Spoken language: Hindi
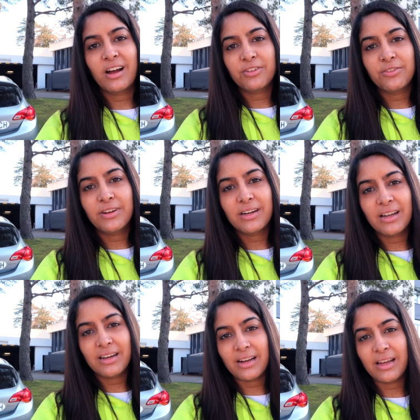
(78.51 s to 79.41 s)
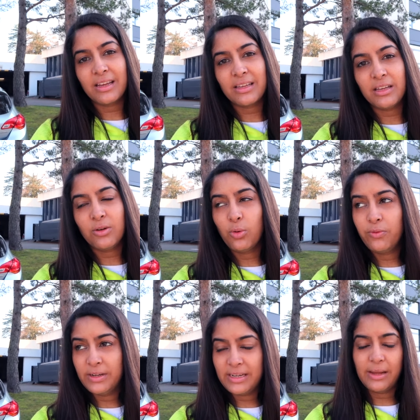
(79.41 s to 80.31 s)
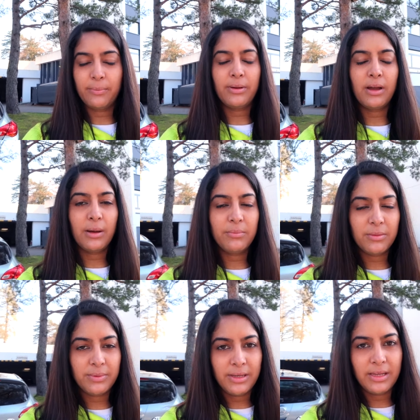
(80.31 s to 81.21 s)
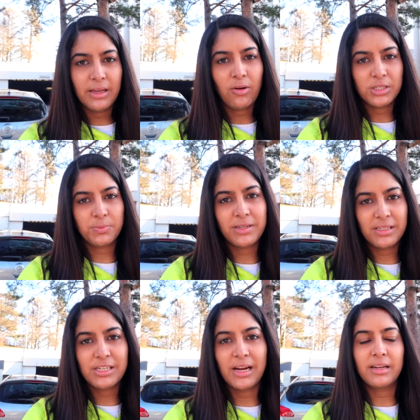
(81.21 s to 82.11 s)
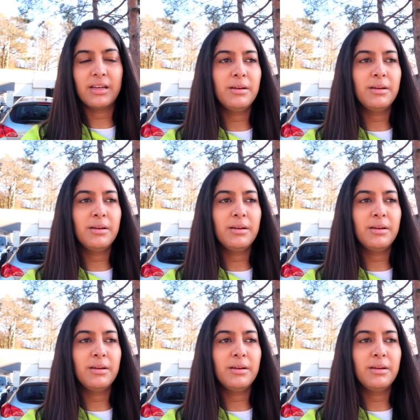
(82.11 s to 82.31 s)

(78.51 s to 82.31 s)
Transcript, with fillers: काफ़ी वेड लग रहा है कि कोविड टाइम पे हम अभी हॉस्पिटल जा रहे